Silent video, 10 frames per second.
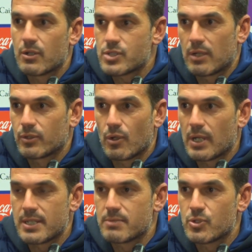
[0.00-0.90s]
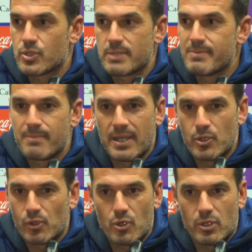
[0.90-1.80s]
O sea, lo tengo clarísimo. Este es mi
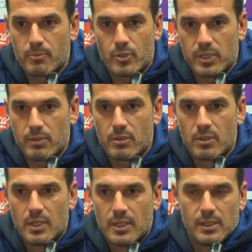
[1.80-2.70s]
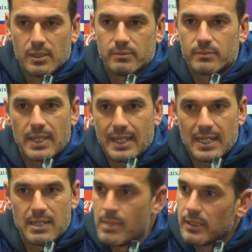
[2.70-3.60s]
mayor logro deportivo de aquí a
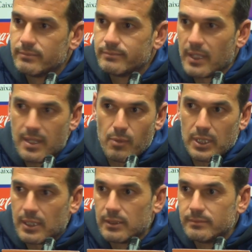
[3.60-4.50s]
Lima y de vuelta.